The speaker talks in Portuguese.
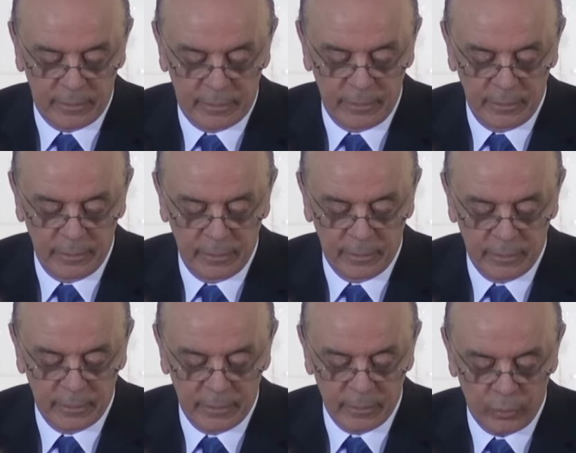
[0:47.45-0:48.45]
que
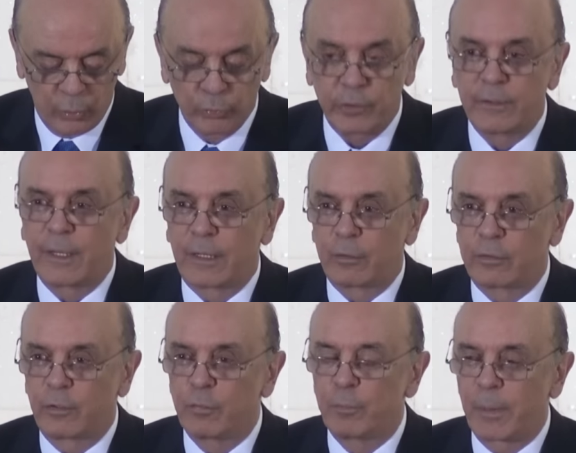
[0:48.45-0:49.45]
considero
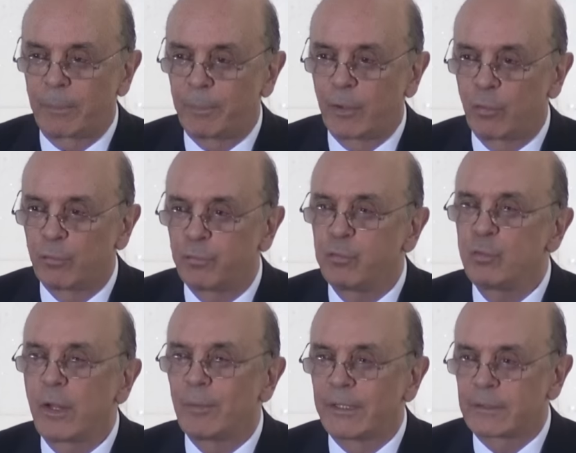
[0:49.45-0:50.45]
teve um papel
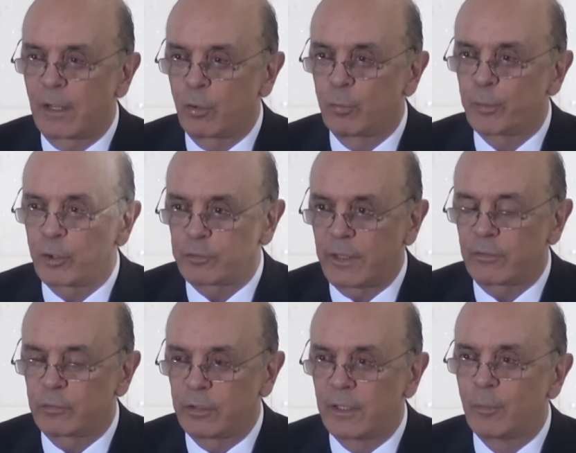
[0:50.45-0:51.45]
fundamental no
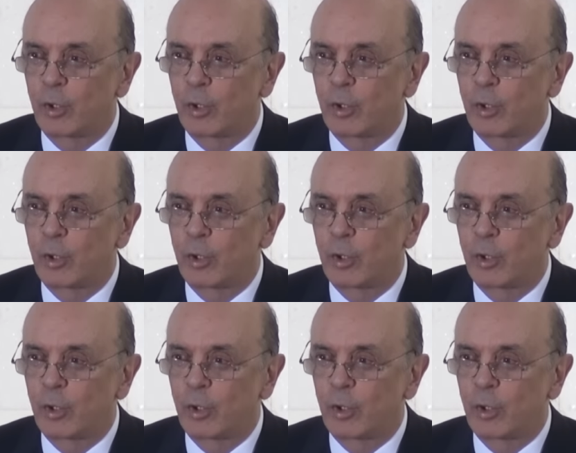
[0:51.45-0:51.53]
processo de